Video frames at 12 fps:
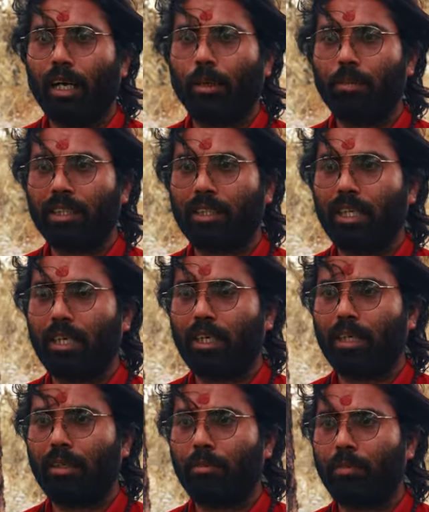हमेशा
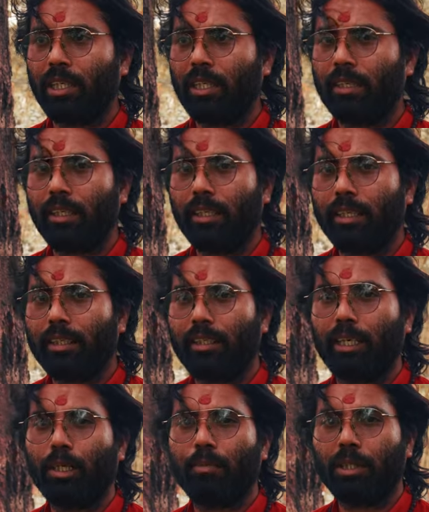मेरे अंदर एक
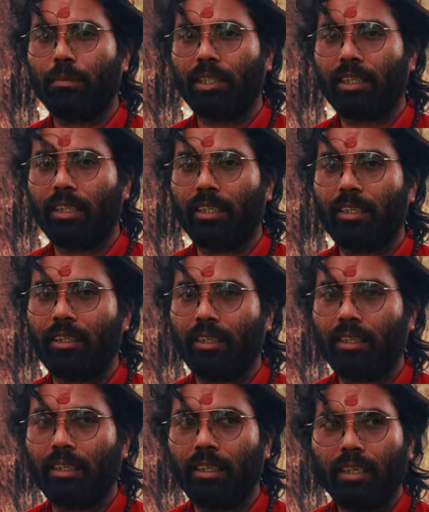तड़प सी बनी रहती
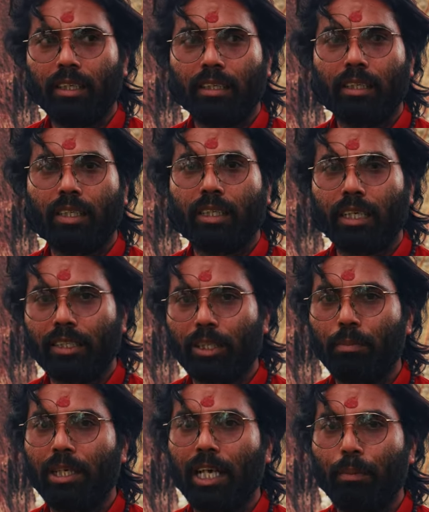थी कि
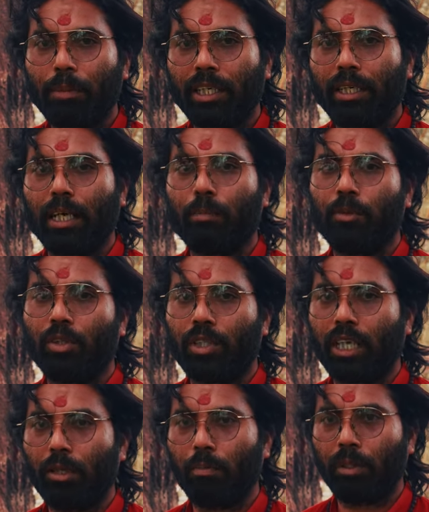कैसे मैं अपने आप को
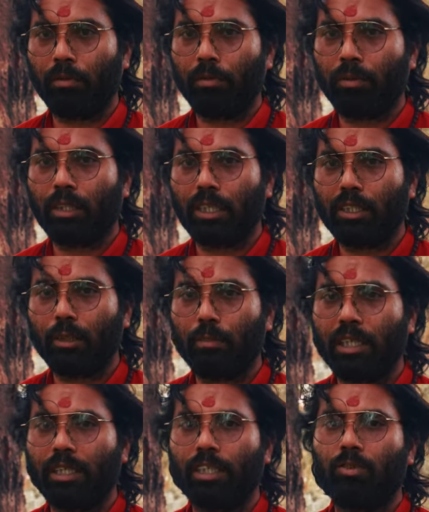जान पाऊँ कैसे
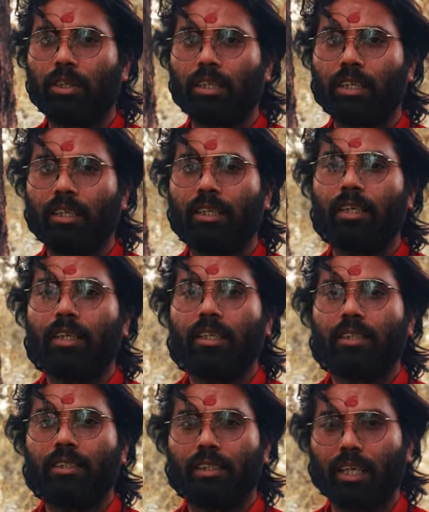मैं ईश्वर के
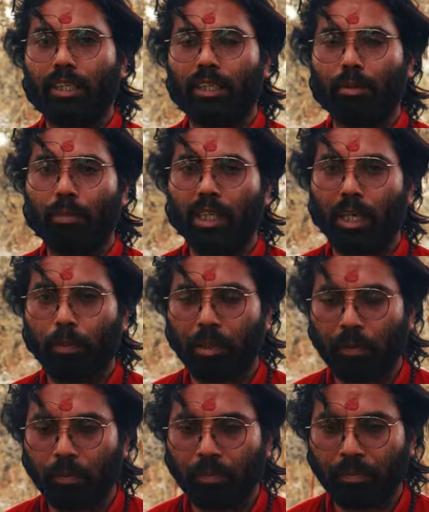सानिध्य में रह
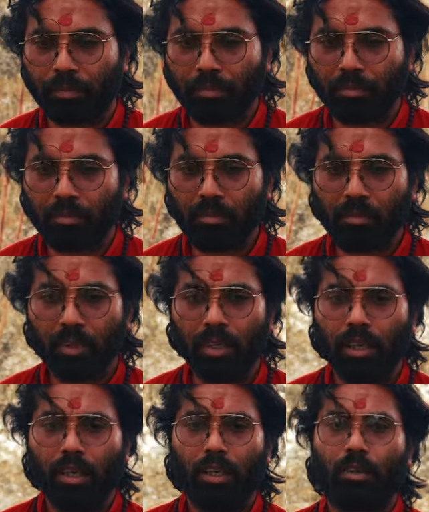
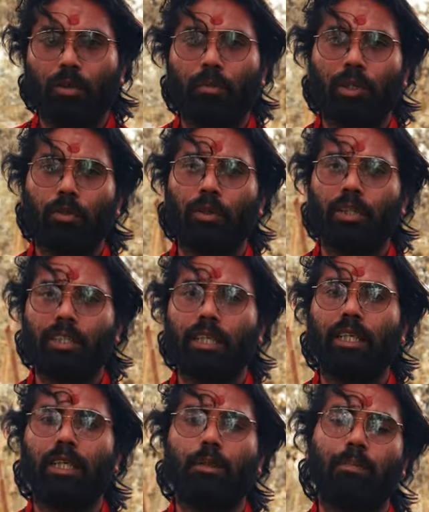पाऊँ तो मैं खुद से
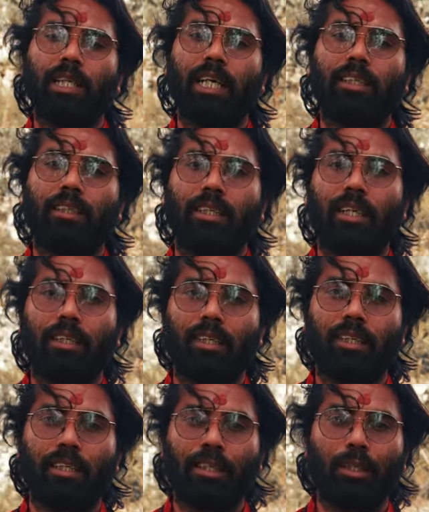ही प्रयास किया
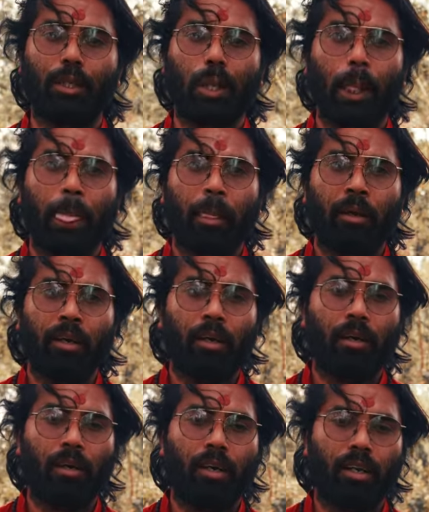करता था
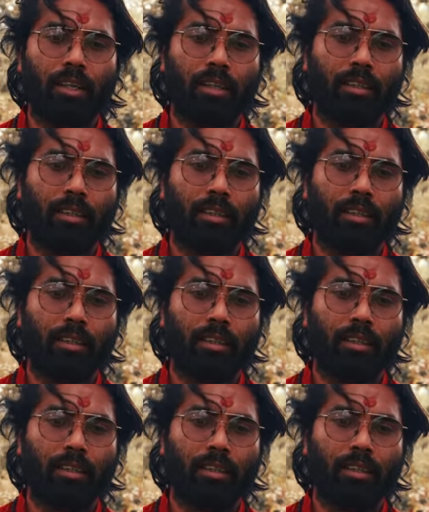और